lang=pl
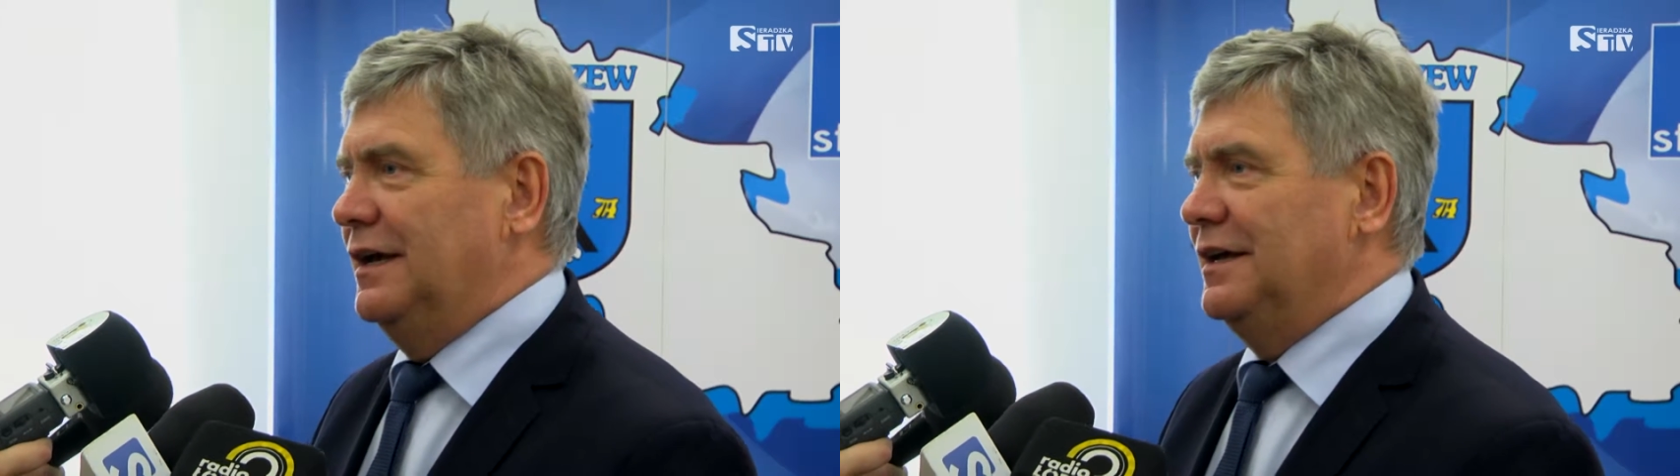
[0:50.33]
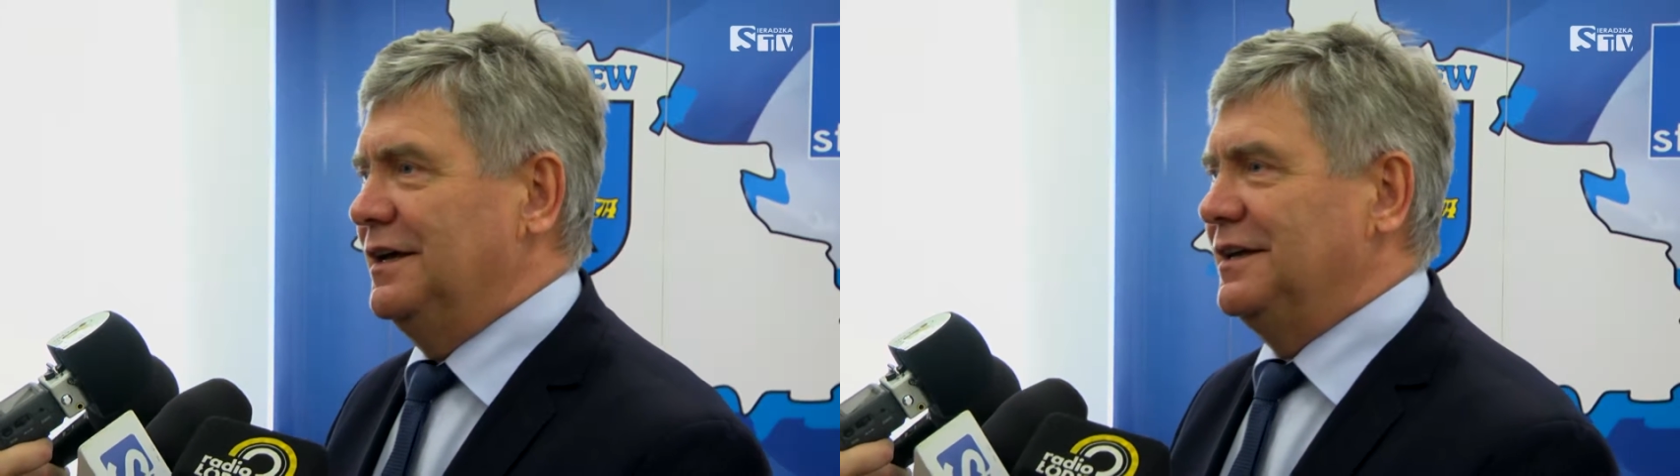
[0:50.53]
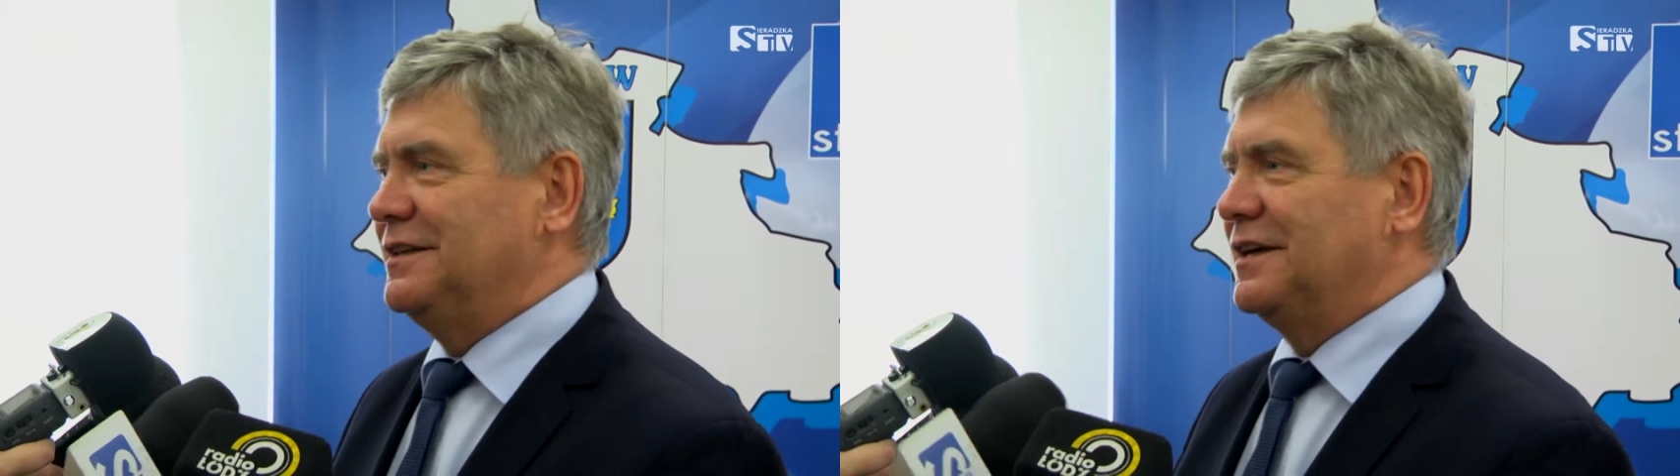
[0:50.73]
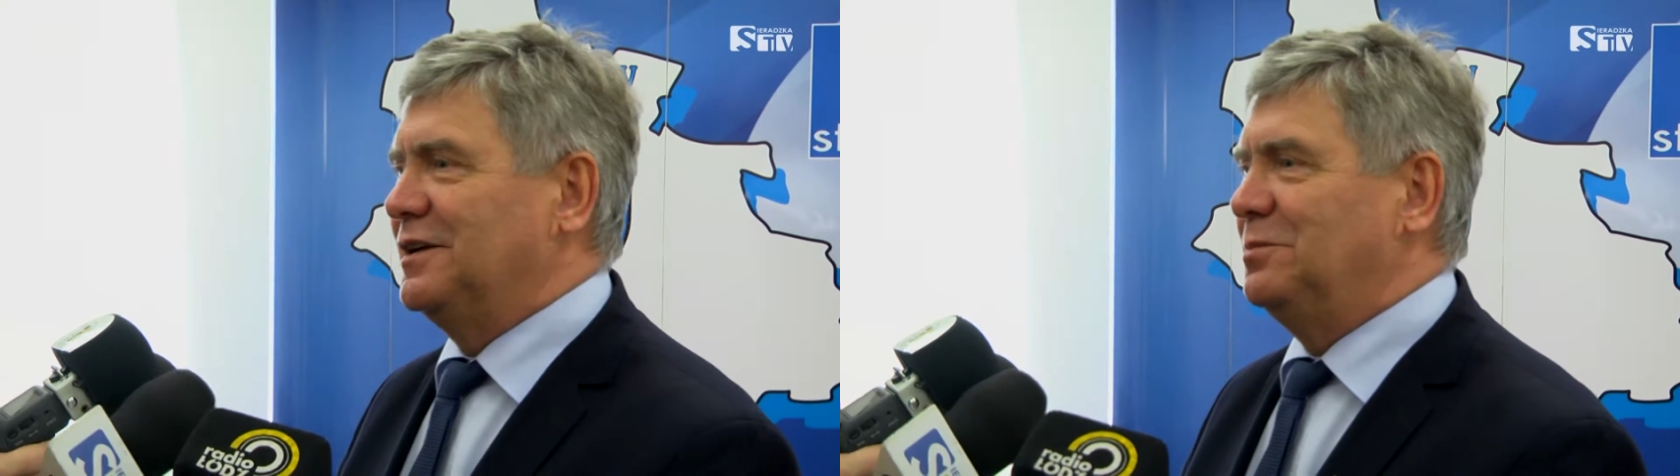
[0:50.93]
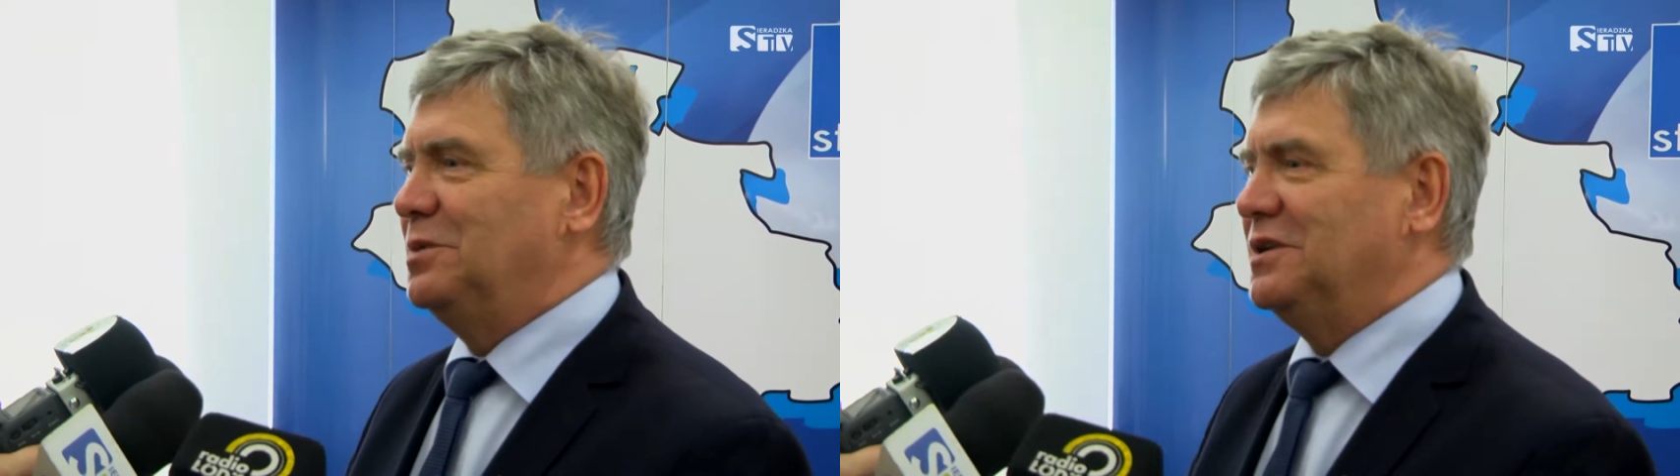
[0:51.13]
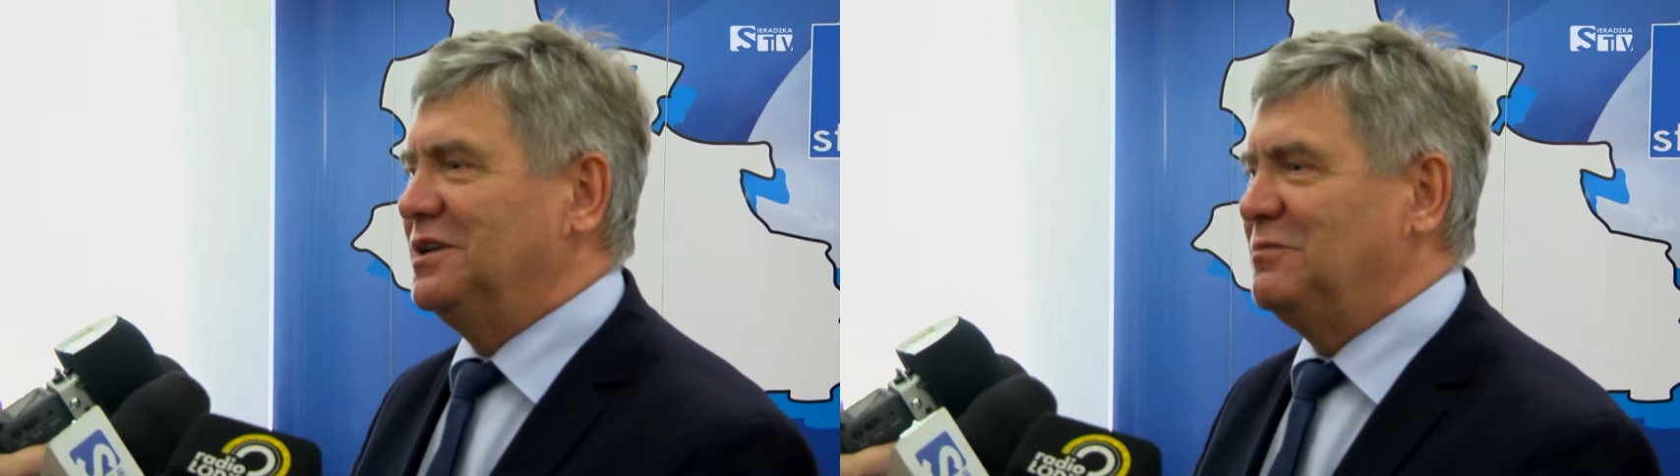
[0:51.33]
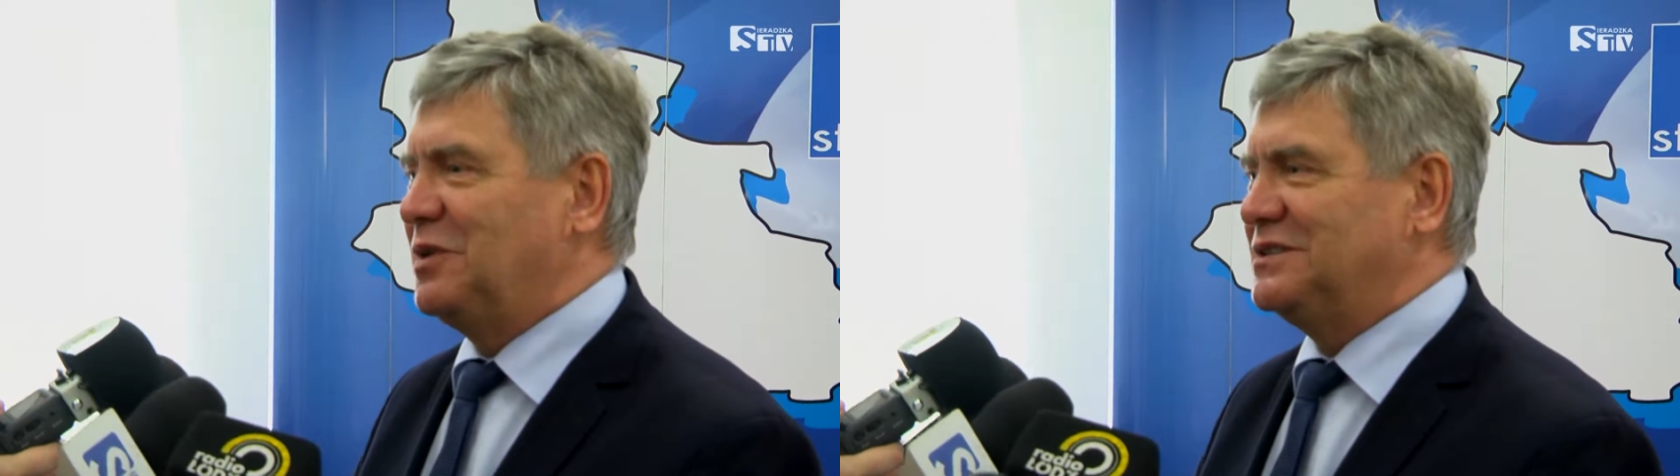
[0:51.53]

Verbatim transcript: e, tego by